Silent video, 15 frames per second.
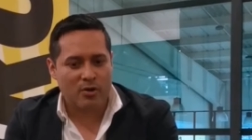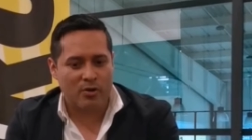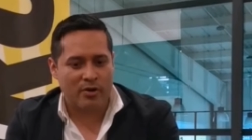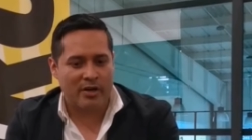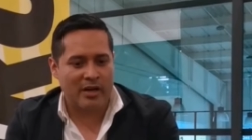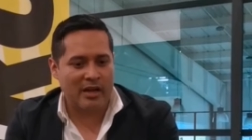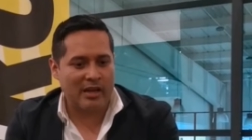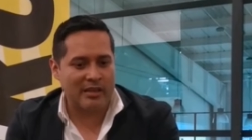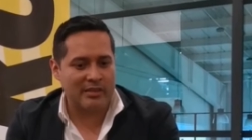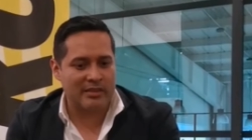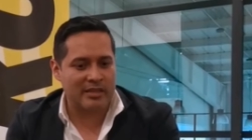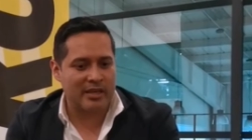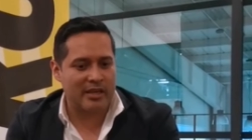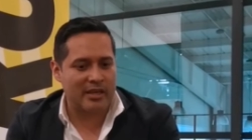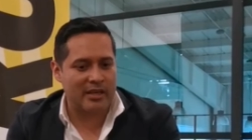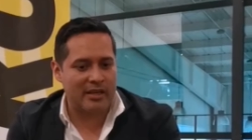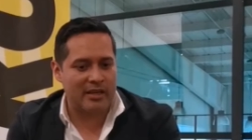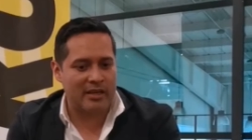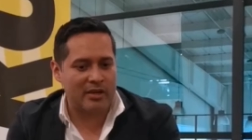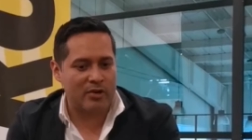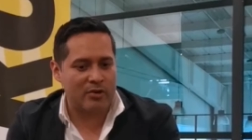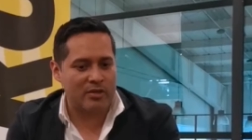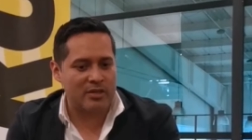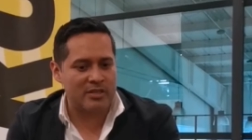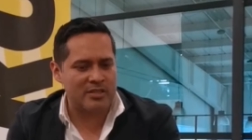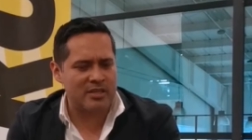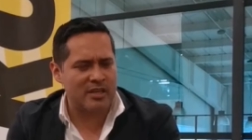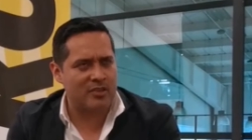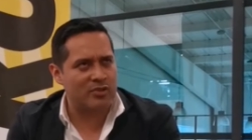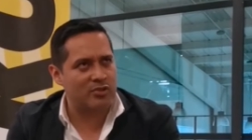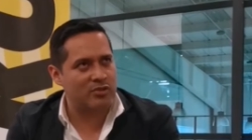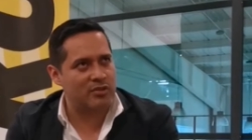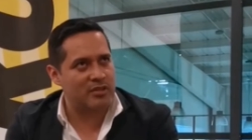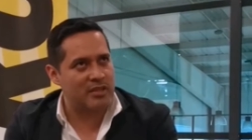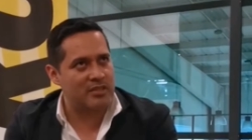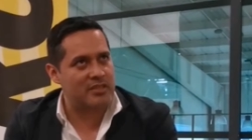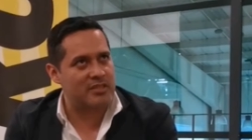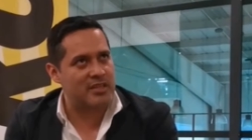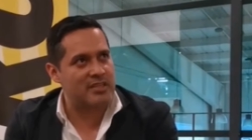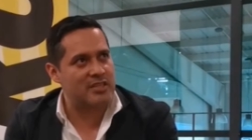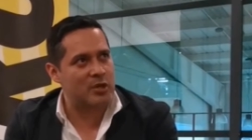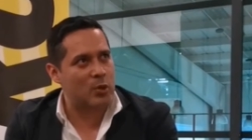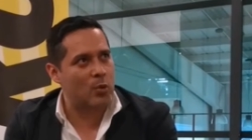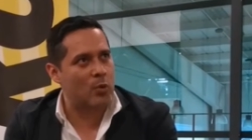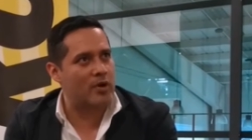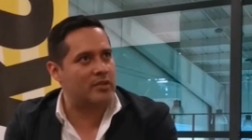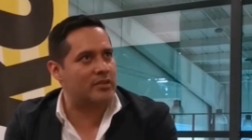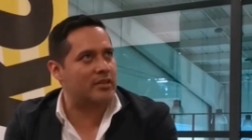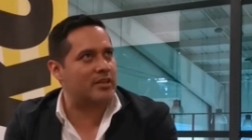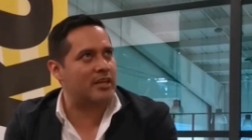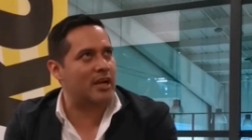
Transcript: con el lente, con el 11650